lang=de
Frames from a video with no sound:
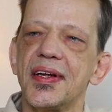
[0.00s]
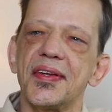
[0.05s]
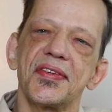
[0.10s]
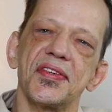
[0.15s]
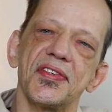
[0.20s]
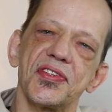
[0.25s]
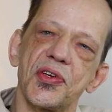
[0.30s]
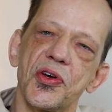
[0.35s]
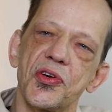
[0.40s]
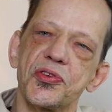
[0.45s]
als
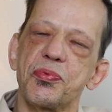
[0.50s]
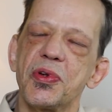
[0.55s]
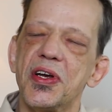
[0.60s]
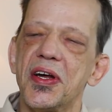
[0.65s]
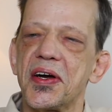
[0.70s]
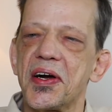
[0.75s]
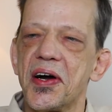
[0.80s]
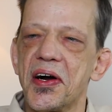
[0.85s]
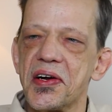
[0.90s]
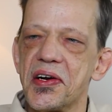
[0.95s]
ein
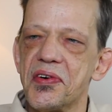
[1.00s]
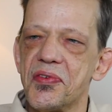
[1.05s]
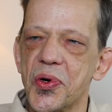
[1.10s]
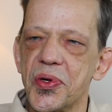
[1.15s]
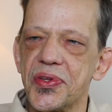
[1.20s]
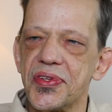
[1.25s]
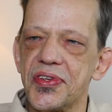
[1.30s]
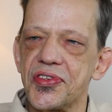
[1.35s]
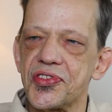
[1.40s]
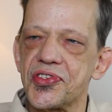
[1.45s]
Schauspieler krank
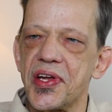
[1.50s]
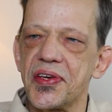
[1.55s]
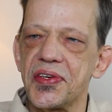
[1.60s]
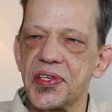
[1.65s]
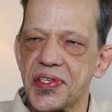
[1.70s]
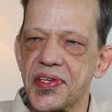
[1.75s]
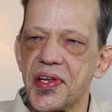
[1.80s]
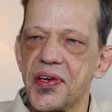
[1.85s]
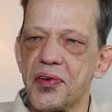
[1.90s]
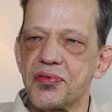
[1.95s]
geworden ist, stand
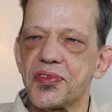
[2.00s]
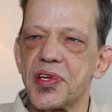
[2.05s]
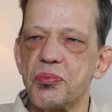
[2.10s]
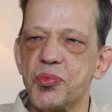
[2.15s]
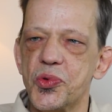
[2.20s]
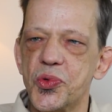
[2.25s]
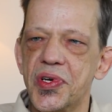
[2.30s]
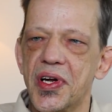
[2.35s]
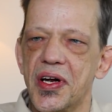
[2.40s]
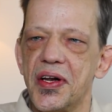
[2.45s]
ich dann auf der
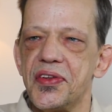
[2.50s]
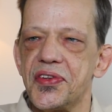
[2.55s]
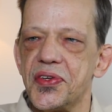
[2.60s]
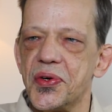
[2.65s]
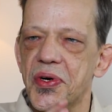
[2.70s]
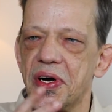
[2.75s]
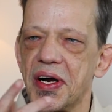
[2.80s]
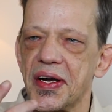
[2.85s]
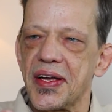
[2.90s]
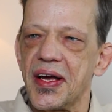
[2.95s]
Bühne als
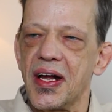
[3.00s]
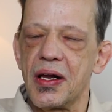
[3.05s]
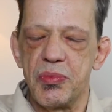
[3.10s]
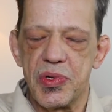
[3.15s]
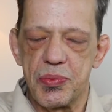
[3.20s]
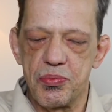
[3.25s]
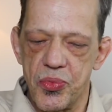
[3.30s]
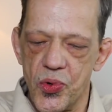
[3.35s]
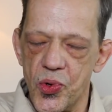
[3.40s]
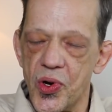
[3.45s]
junger Kerl
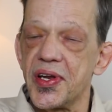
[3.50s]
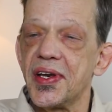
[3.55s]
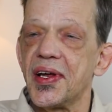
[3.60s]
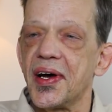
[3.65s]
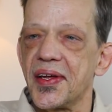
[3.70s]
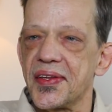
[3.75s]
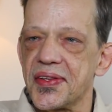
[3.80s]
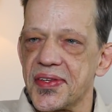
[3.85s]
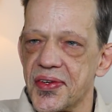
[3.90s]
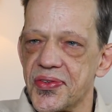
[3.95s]
mit einem Buch in der
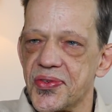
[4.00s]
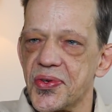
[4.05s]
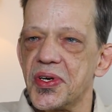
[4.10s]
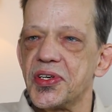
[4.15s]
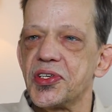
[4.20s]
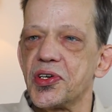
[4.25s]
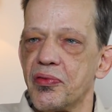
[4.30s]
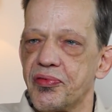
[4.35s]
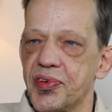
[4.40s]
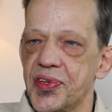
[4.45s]
Hand,
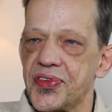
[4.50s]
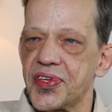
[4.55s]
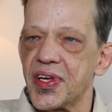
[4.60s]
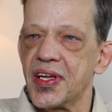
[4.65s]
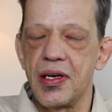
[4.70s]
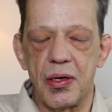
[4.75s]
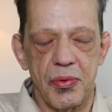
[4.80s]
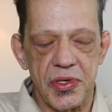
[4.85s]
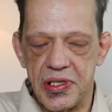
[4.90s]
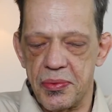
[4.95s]
natürlich
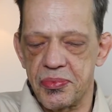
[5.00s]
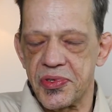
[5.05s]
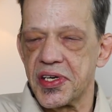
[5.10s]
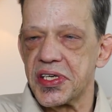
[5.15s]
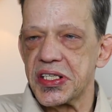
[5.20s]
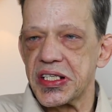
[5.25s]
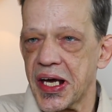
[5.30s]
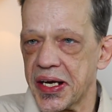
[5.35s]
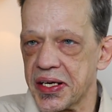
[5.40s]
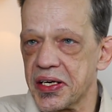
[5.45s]
offiziell, aber ich habe da
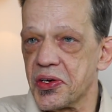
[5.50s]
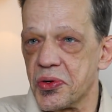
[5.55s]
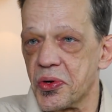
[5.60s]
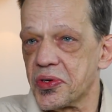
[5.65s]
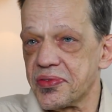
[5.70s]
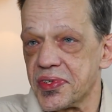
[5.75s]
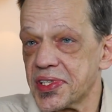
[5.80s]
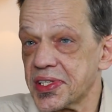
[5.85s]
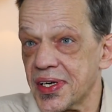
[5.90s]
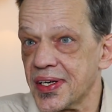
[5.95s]
nicht
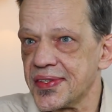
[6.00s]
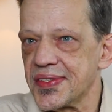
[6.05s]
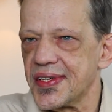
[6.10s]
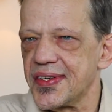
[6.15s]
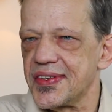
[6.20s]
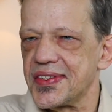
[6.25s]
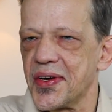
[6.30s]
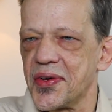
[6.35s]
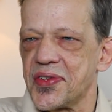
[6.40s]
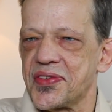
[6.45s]
reingeguckt, ich kannte
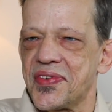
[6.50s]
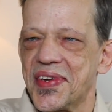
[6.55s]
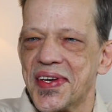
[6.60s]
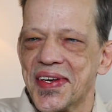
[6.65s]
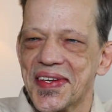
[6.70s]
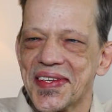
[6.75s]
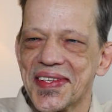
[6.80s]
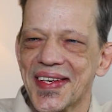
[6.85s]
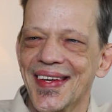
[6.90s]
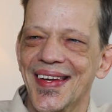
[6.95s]
das
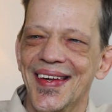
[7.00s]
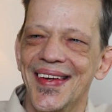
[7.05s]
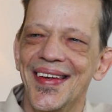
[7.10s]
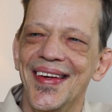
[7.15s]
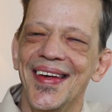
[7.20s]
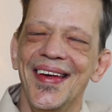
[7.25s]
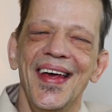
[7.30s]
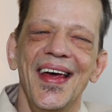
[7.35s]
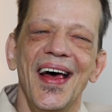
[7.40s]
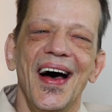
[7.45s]
auswendig.
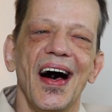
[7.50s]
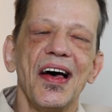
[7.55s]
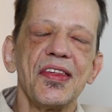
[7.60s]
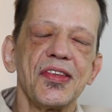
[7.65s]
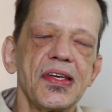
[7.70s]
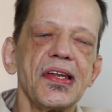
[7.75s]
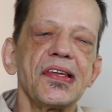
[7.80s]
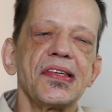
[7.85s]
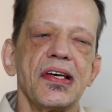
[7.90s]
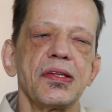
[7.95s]

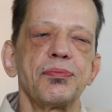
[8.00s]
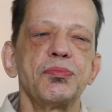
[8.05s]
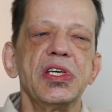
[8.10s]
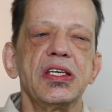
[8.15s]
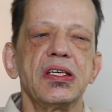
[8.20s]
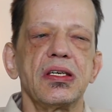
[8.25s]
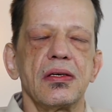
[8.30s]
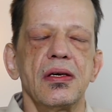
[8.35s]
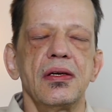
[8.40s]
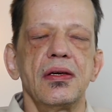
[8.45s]
Also das hat
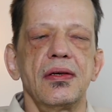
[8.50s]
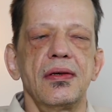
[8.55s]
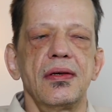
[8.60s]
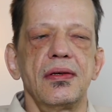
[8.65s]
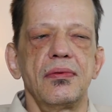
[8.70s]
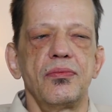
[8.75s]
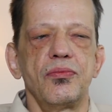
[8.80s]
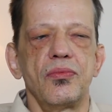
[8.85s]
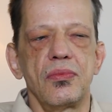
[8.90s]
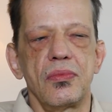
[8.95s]
mich,
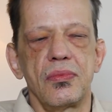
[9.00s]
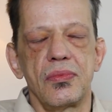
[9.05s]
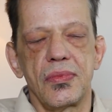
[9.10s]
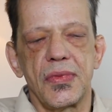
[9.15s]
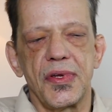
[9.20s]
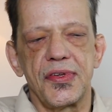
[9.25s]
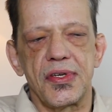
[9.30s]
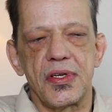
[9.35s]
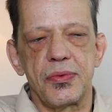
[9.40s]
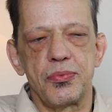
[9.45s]
ähm,
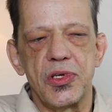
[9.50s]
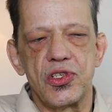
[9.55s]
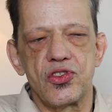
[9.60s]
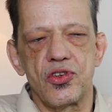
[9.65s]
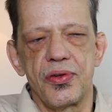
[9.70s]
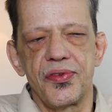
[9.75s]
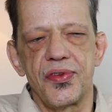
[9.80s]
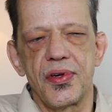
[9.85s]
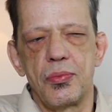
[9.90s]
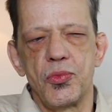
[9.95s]
das hat mich
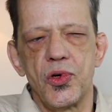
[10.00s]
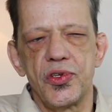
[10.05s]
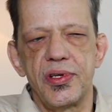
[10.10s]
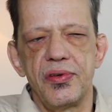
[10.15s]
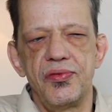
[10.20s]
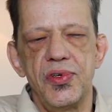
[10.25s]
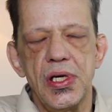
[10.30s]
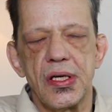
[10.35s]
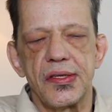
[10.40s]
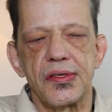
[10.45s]
schon sehr
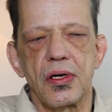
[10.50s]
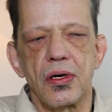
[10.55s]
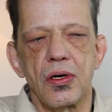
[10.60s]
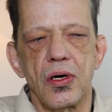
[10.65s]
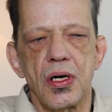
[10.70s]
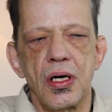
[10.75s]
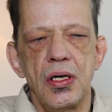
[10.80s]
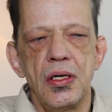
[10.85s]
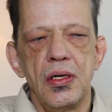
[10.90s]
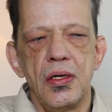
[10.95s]
motiviert
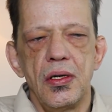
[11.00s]
auch.